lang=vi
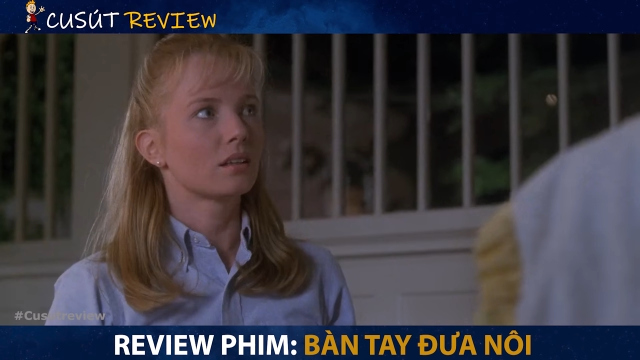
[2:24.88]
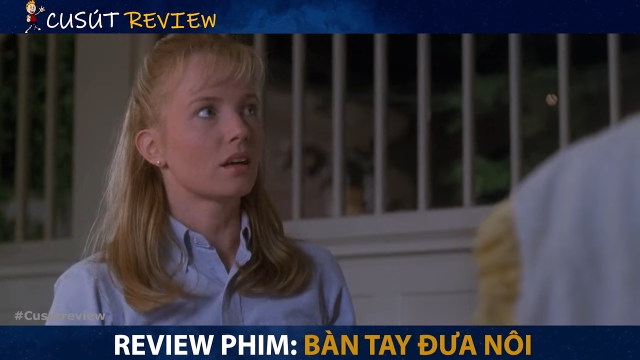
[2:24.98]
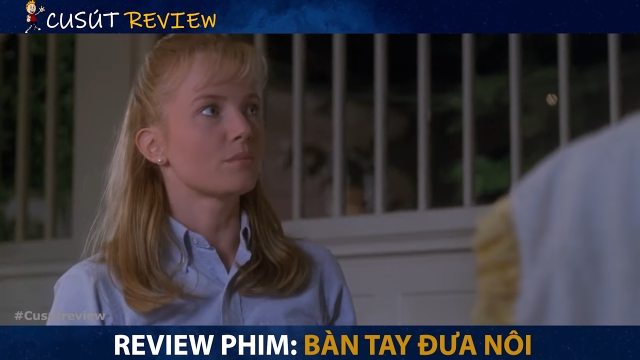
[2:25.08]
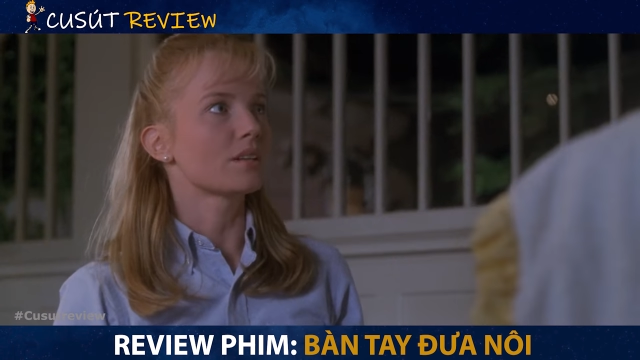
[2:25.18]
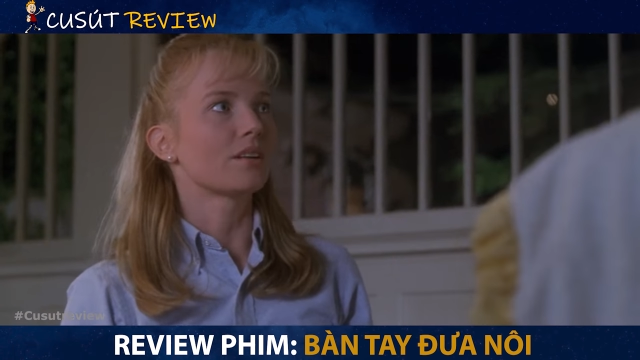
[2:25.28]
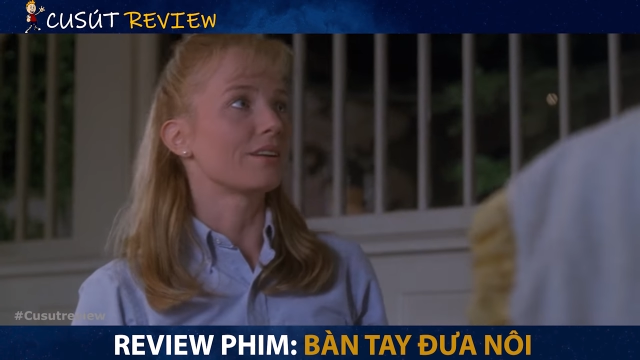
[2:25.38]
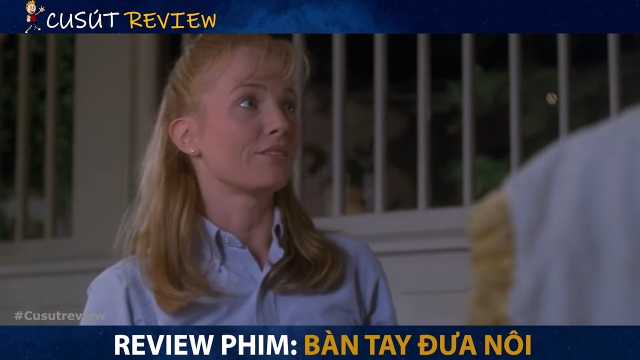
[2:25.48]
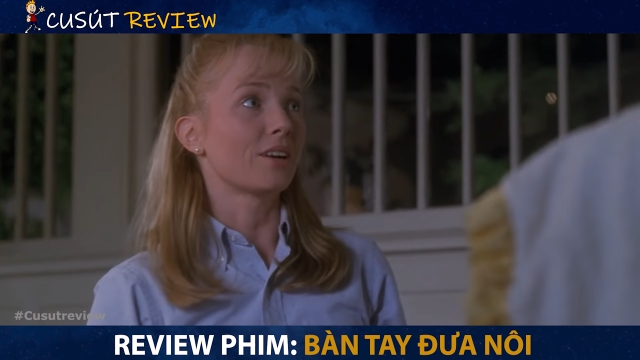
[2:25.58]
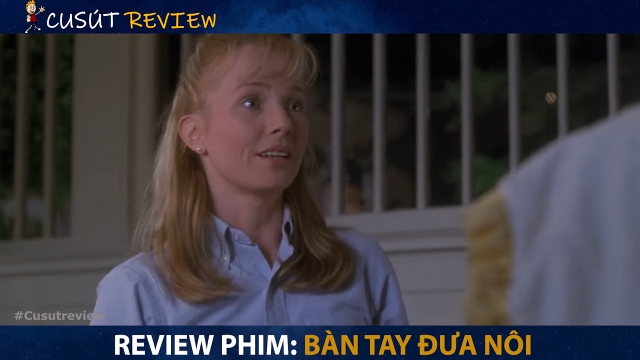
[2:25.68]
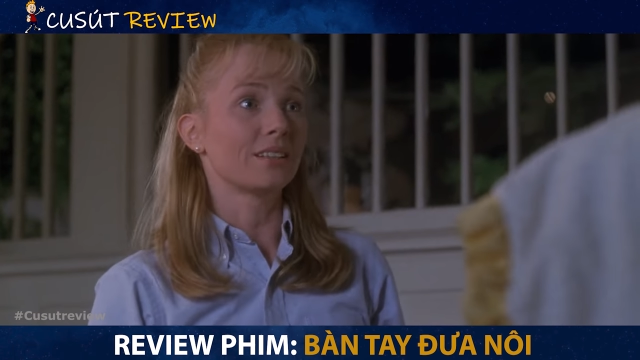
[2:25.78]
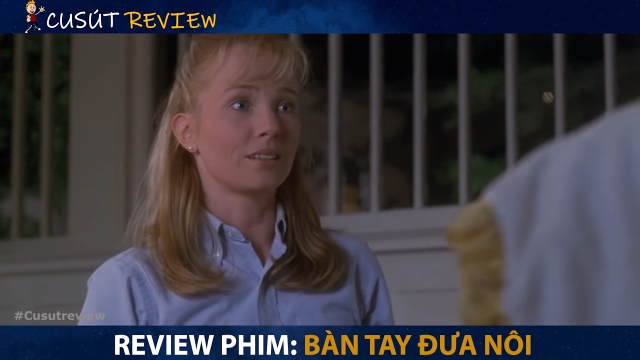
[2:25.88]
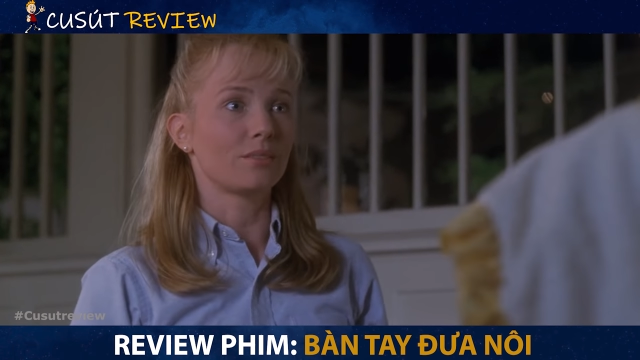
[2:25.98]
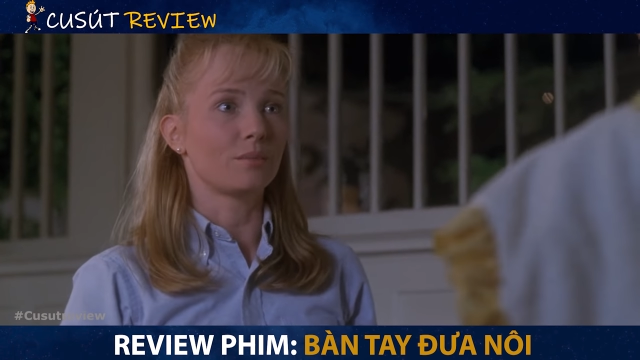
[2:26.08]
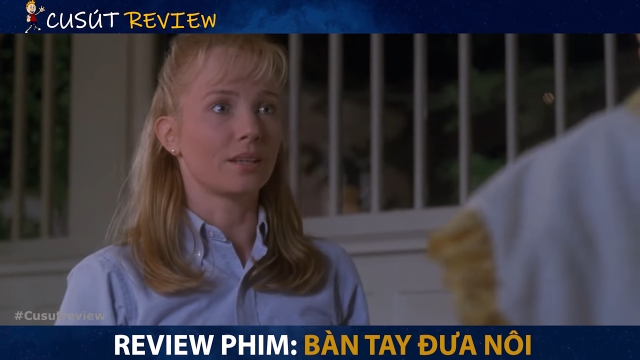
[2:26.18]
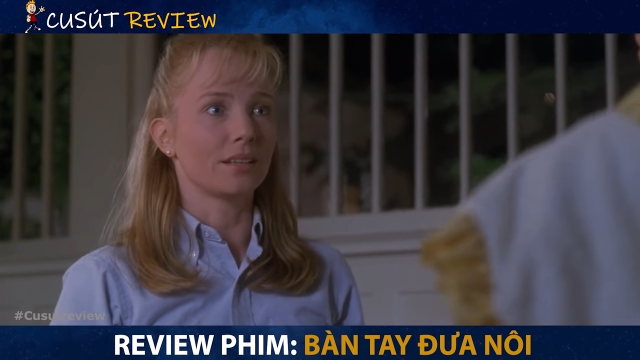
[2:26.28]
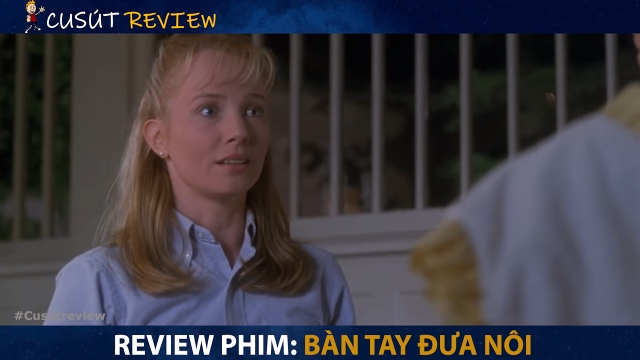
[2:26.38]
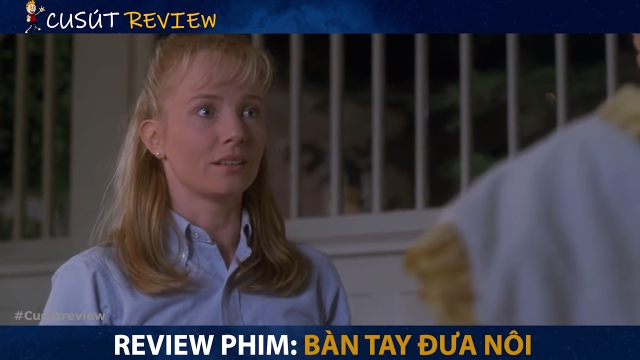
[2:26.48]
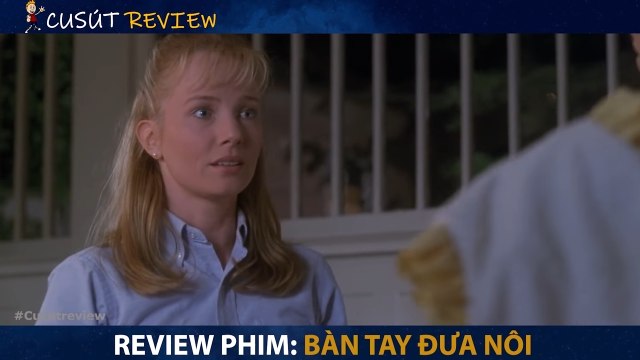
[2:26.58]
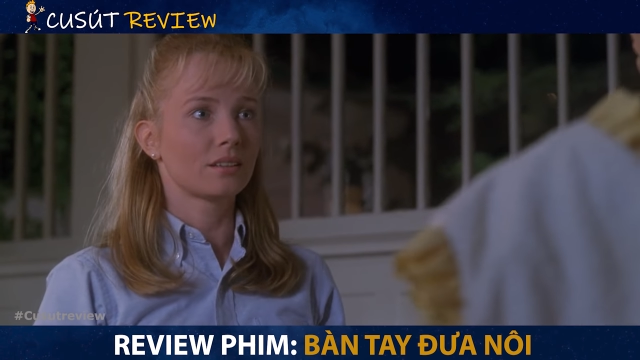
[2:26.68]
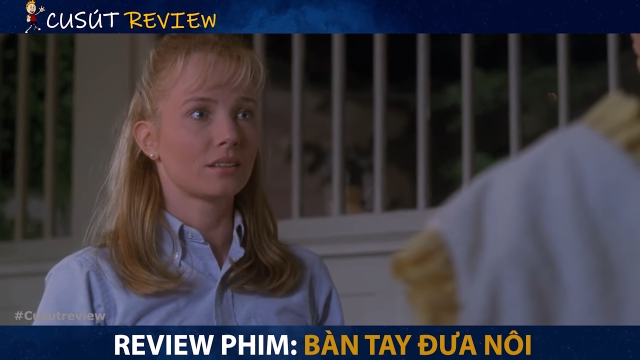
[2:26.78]
động ấy ngay lập tức lấy được thiện cảm của
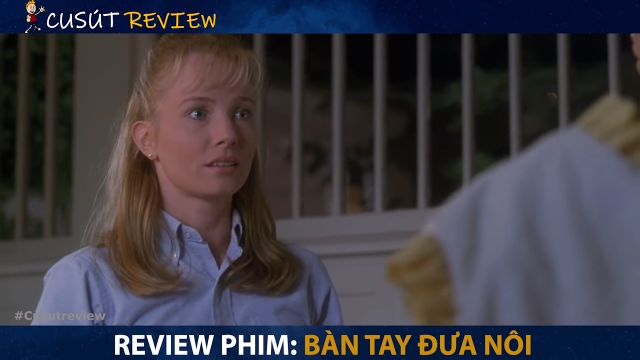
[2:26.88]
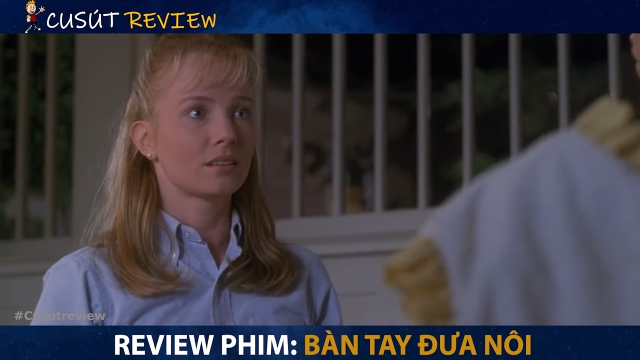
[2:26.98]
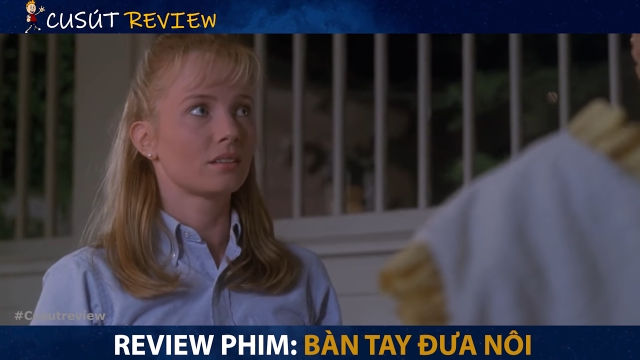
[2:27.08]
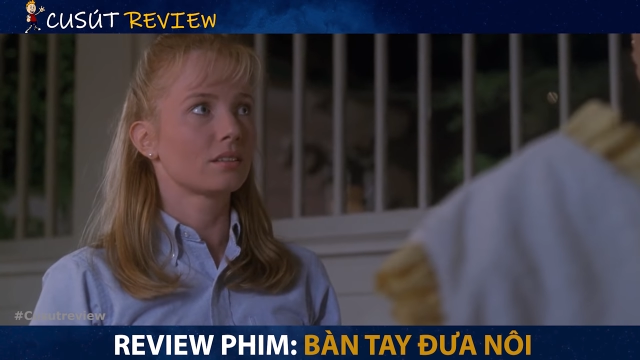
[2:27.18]
chủ nhà.